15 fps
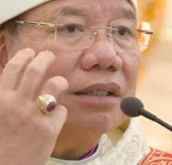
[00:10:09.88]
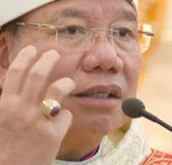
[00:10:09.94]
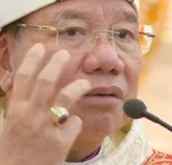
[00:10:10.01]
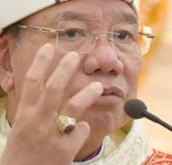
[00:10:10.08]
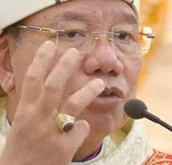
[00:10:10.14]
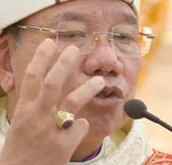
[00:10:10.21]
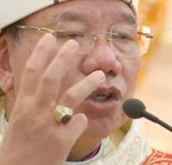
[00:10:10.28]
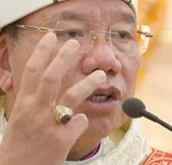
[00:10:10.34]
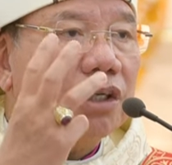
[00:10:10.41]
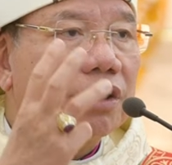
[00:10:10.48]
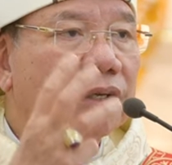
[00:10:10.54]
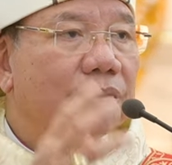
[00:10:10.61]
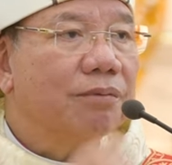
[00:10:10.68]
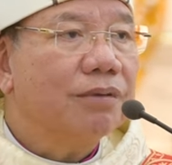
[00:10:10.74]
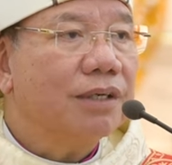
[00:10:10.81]
trong
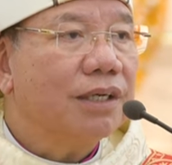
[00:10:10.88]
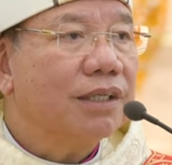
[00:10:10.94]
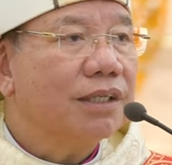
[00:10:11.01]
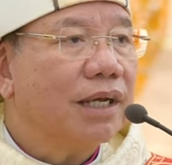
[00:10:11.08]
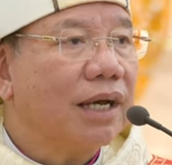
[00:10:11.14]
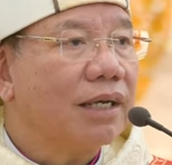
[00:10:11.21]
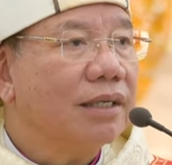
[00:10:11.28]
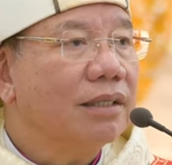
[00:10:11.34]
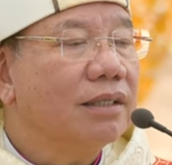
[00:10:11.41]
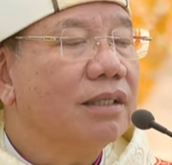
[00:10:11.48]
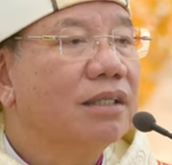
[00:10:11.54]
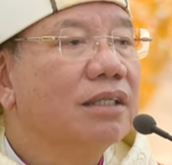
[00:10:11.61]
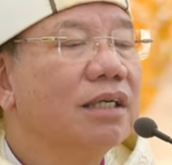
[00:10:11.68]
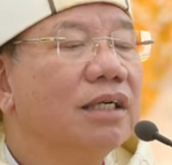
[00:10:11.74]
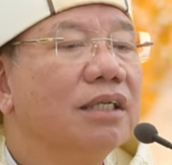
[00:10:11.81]
truyền thống kinh thánh
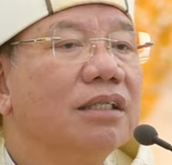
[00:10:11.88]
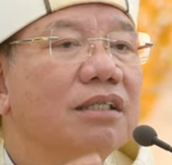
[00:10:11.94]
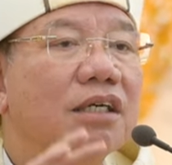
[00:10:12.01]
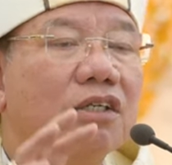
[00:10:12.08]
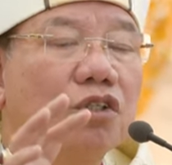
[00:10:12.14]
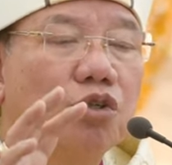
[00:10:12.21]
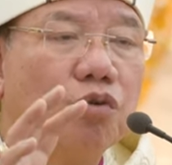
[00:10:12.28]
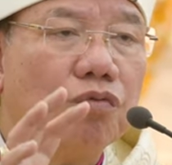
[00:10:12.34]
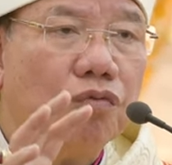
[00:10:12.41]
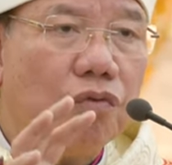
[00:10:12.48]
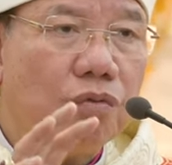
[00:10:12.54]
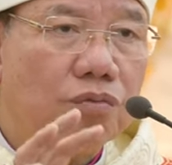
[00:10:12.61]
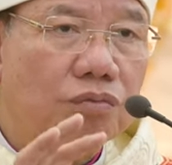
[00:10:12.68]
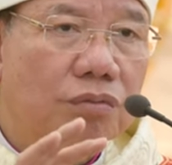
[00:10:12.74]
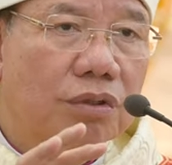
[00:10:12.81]
người được chúc
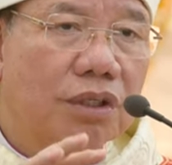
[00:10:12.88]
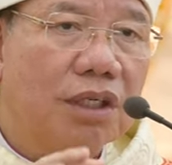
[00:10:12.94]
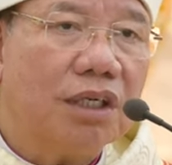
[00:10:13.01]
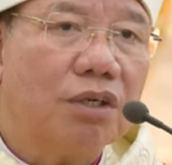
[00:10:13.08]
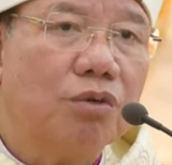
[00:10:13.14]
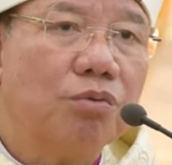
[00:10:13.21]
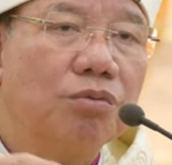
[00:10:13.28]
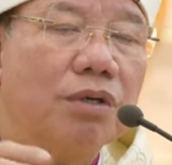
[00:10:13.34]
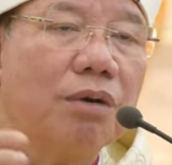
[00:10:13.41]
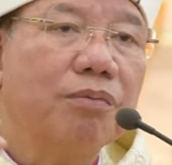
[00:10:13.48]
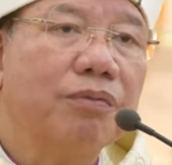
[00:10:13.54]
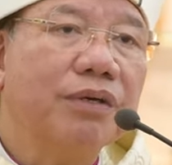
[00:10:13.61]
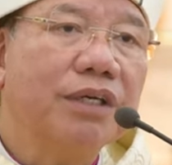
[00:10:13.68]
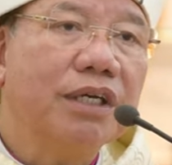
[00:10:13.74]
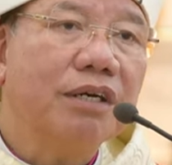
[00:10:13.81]
phúc thì cũng
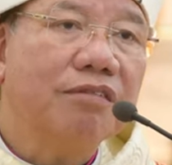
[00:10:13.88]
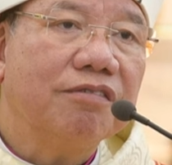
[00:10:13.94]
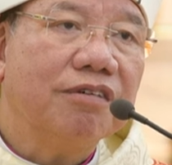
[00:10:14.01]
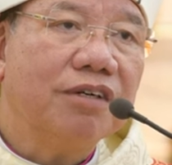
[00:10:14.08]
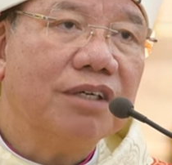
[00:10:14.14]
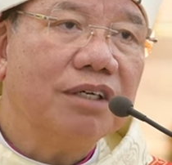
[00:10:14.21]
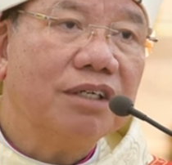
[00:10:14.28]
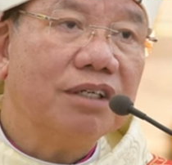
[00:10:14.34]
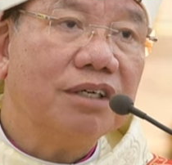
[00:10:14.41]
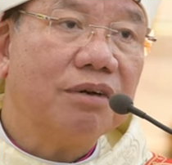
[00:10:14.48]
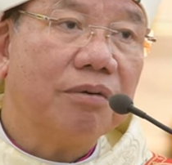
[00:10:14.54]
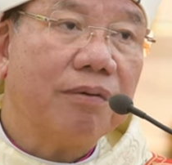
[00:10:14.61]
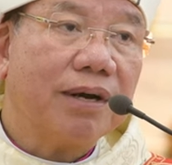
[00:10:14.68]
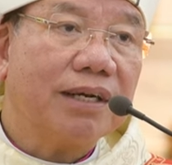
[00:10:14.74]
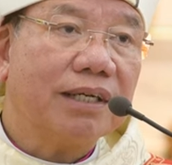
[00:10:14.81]
đồng nghĩa với người
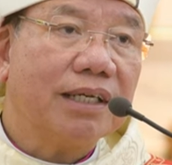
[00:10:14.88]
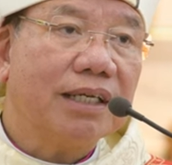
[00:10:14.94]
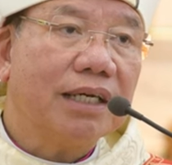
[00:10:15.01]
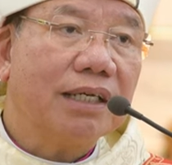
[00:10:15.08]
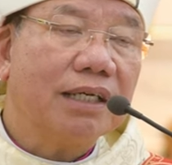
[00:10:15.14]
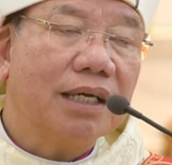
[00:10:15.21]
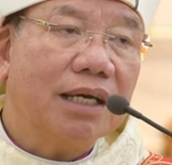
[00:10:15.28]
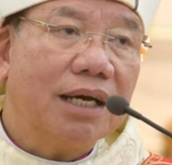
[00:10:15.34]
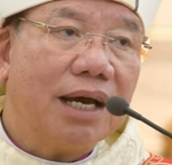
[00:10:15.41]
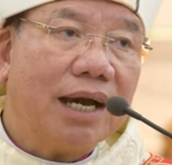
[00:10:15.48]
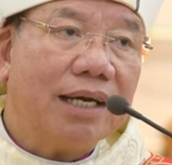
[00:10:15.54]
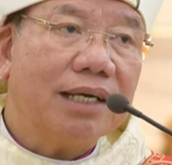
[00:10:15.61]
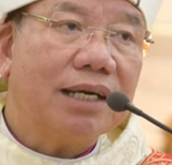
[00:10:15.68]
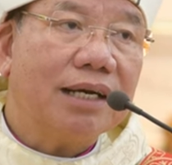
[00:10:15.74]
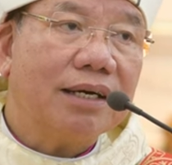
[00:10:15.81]
hoàn thiện
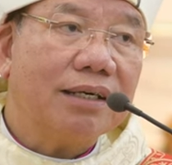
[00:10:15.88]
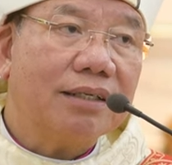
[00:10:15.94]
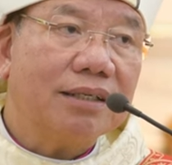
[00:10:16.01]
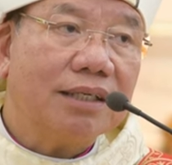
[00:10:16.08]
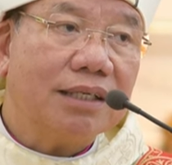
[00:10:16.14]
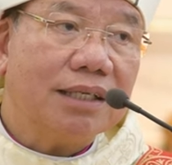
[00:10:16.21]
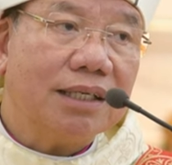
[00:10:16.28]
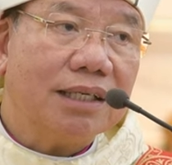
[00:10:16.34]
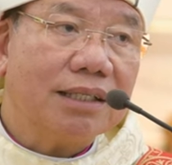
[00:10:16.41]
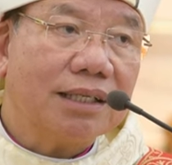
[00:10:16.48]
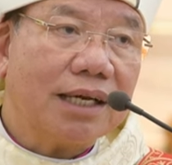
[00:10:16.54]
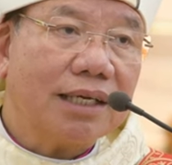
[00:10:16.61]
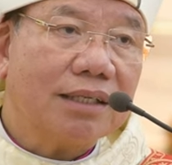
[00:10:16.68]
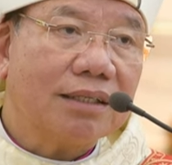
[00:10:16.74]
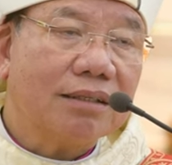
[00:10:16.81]
hay là người nên
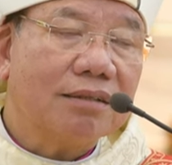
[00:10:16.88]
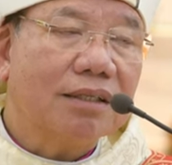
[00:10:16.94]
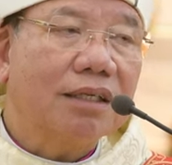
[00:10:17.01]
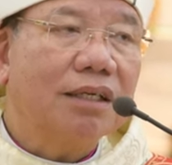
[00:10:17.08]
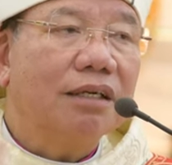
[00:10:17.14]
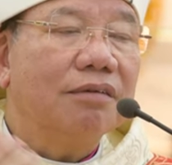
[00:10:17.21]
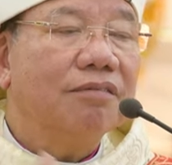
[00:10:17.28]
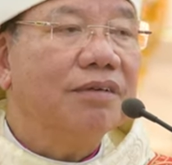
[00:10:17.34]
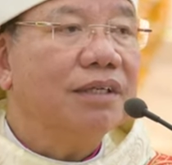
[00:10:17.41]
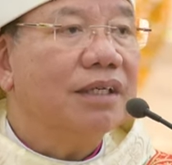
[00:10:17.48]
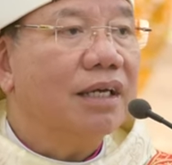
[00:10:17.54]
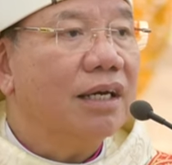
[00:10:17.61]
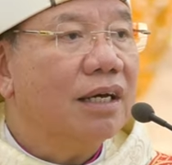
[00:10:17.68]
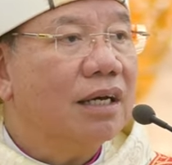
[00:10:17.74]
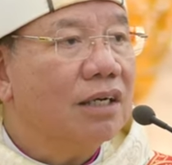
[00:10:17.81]
thánh. Vì
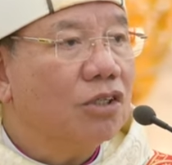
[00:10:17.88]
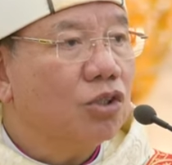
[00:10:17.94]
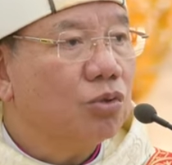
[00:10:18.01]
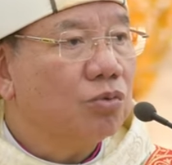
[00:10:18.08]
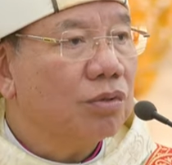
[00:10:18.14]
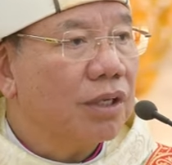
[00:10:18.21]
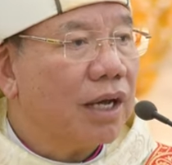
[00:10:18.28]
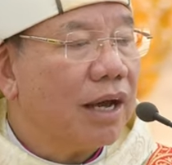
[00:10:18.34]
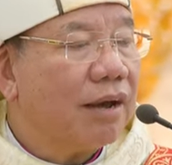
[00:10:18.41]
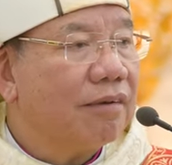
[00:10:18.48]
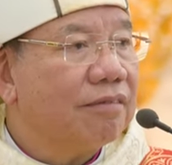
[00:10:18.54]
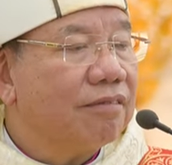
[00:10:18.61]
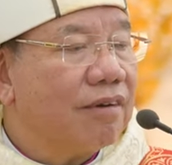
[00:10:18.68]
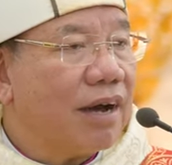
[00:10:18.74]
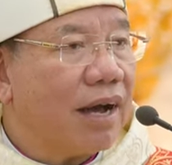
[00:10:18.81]
thế chúng
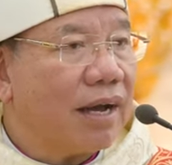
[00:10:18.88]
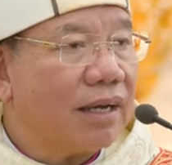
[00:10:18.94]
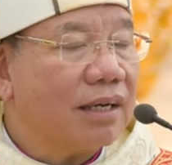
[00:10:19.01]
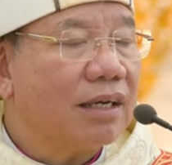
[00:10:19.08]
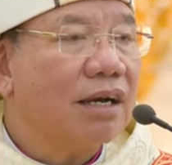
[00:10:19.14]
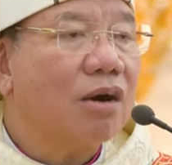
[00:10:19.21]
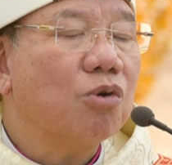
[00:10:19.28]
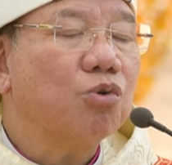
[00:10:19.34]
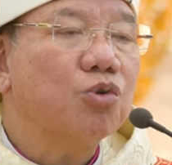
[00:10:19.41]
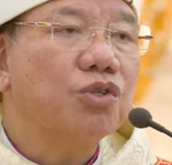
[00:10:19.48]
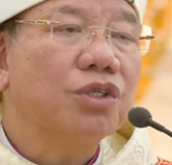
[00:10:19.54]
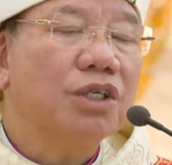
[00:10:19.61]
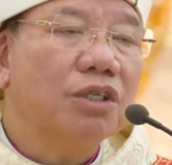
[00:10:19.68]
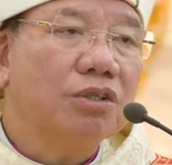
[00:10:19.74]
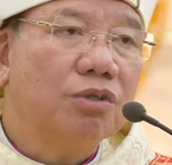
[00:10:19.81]
ta phải cầu
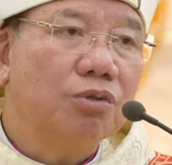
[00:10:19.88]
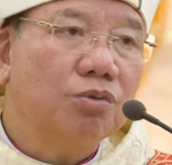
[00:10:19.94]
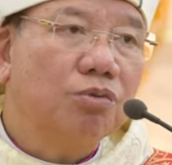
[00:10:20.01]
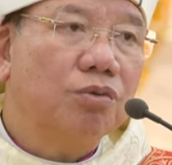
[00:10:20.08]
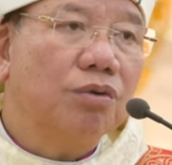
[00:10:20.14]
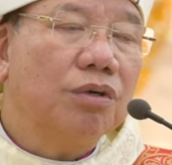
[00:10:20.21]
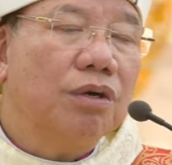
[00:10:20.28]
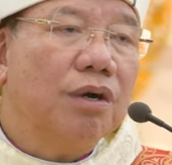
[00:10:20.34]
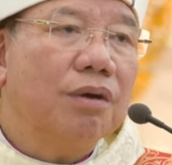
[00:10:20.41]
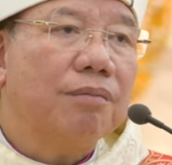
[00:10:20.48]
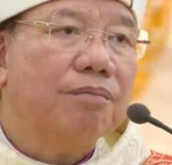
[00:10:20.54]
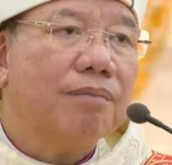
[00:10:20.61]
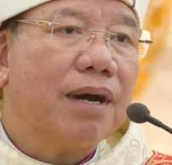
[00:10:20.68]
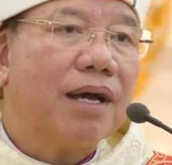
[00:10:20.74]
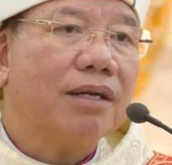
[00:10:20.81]
xin Chúa
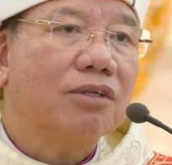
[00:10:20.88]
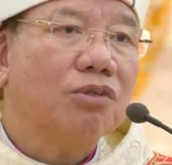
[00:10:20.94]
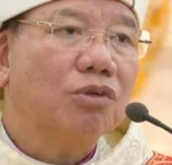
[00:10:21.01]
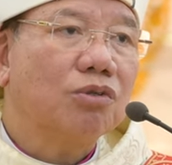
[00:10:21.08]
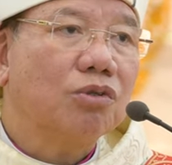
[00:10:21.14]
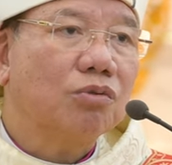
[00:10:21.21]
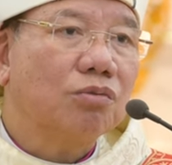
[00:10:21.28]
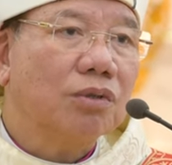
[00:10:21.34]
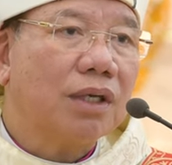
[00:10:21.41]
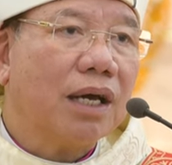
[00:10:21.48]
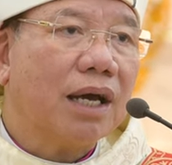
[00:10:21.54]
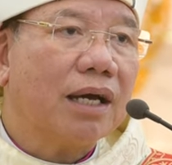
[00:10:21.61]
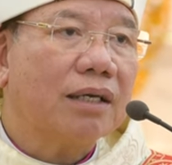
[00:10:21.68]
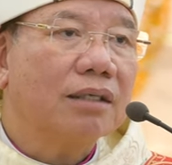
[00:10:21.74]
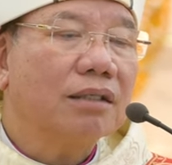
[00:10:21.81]
ban cho chúng
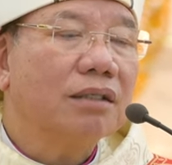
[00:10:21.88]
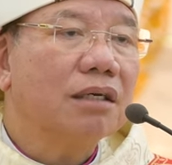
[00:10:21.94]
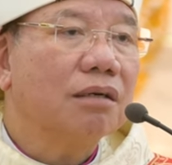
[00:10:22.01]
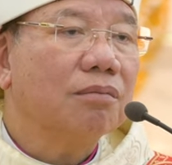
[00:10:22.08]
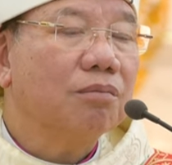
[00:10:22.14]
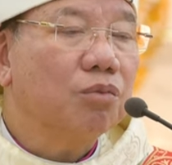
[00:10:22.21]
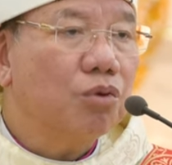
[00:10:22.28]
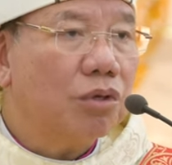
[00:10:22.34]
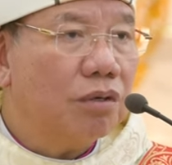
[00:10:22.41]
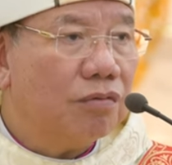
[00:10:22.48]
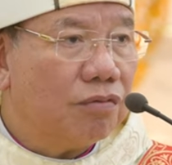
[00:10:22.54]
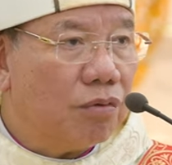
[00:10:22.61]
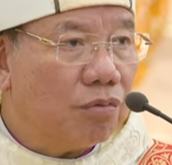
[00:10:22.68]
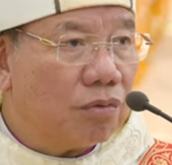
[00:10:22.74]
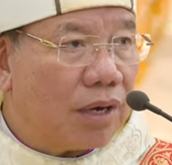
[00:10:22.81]
ta được muôn
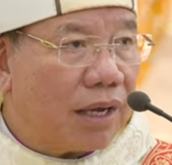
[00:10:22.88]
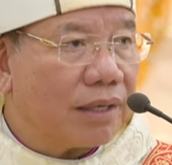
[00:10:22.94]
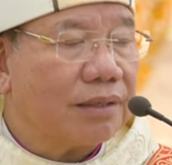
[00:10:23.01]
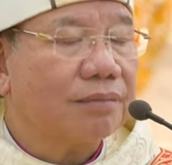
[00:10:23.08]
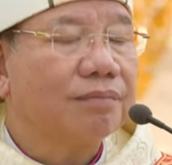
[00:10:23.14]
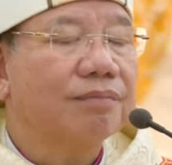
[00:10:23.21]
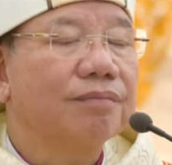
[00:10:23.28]
phúc lành.